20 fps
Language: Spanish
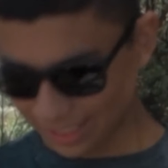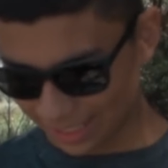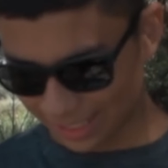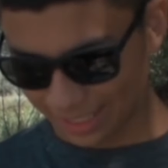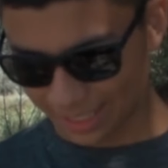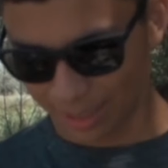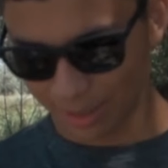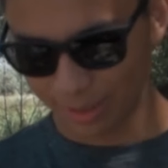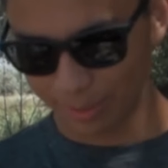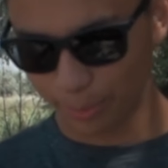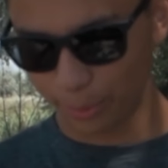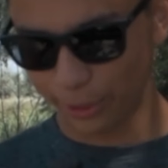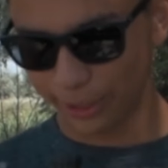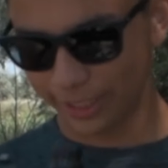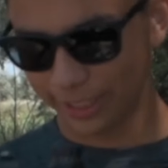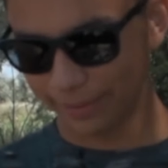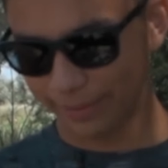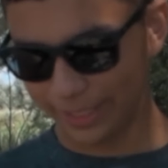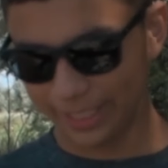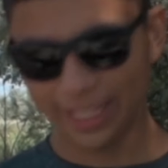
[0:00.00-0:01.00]
la
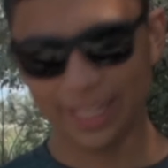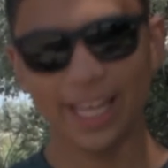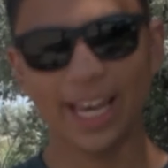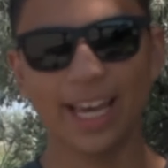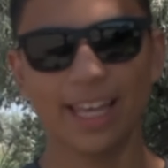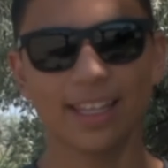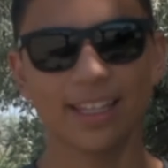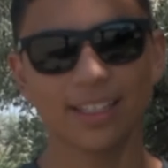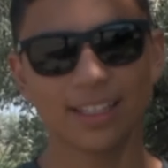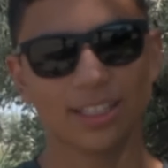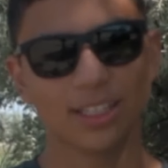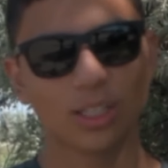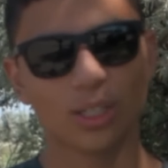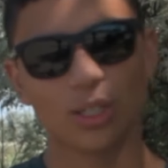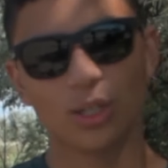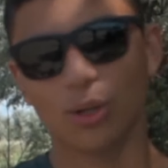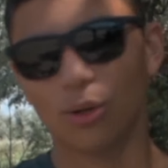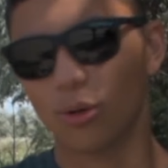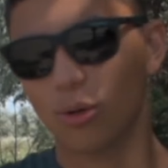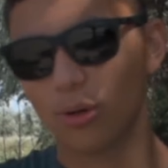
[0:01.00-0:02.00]
portabilidad
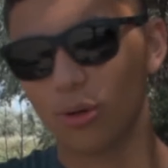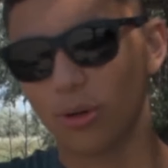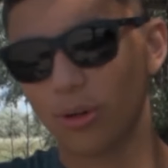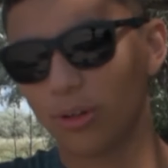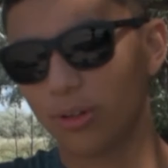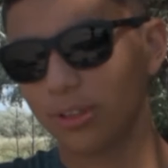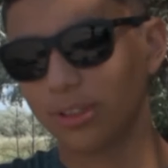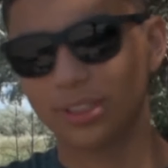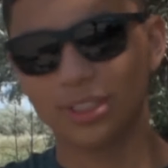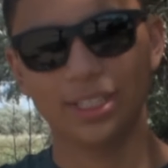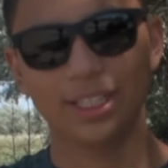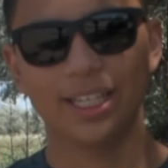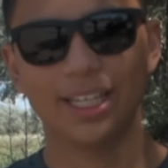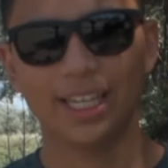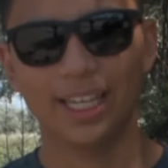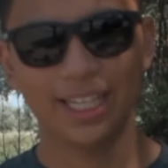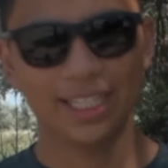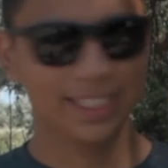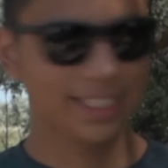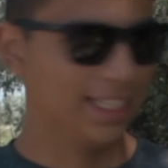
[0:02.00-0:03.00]
con
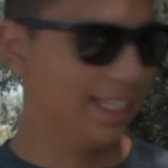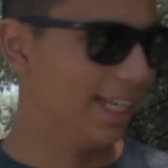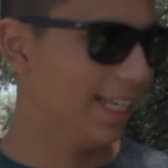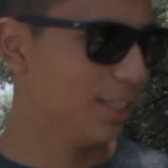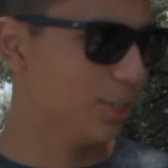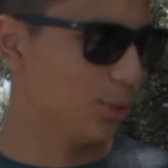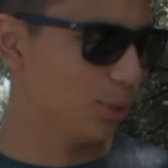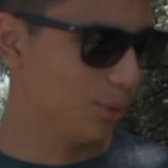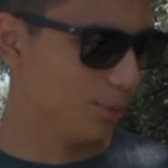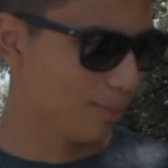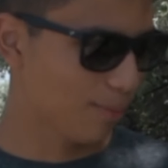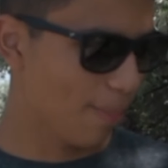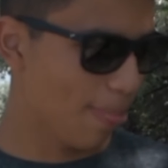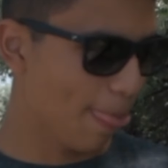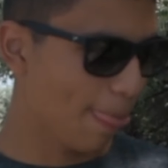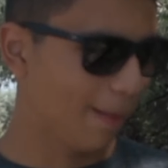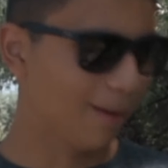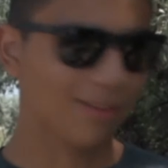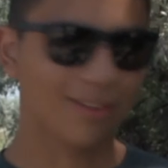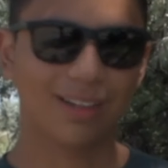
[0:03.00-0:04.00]
el silencio.
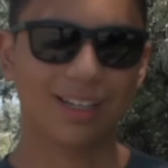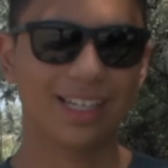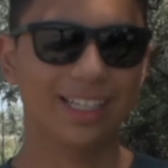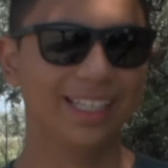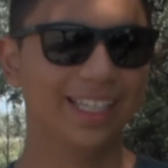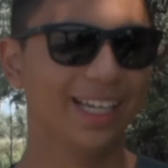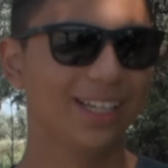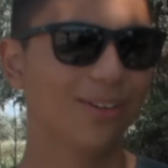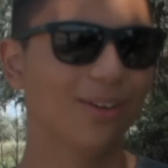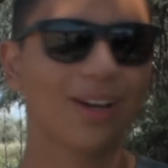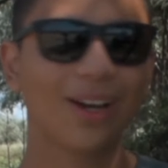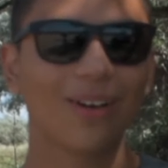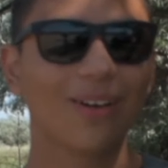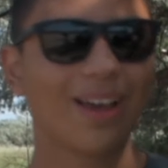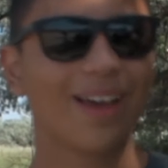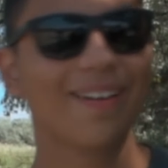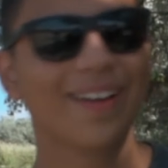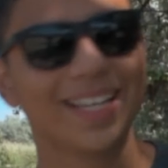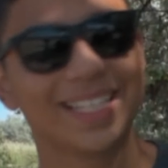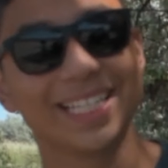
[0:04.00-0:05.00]
Aunque en realidad no
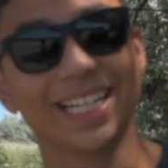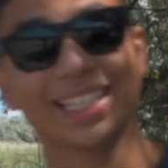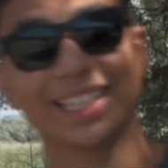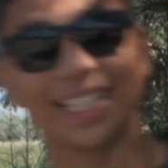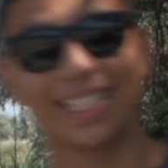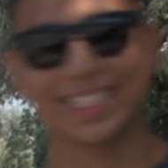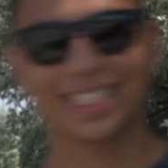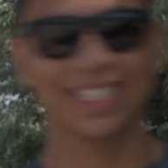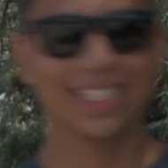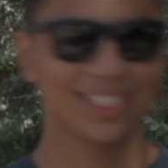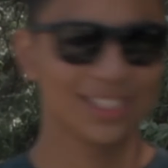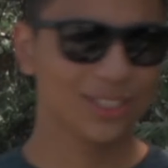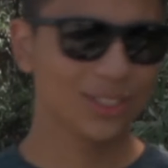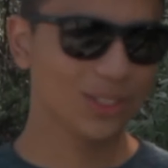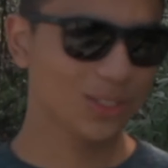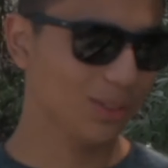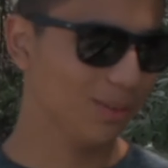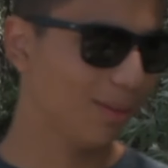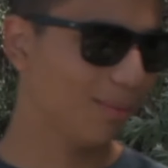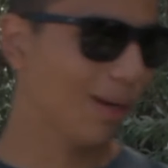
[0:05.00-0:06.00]
creo que vaya a ser tan
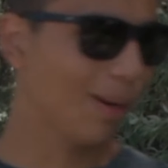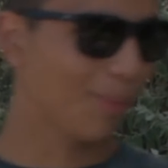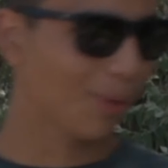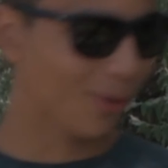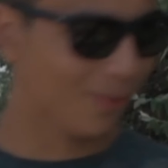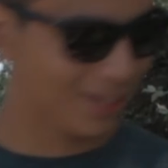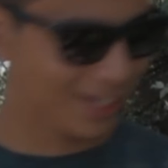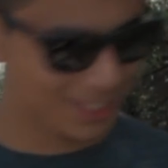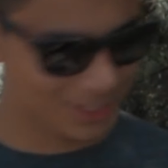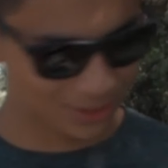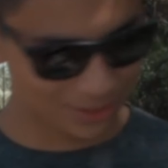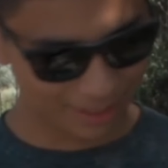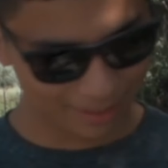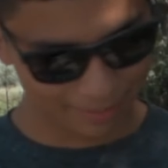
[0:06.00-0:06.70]
silencioso. Vamos a probar eso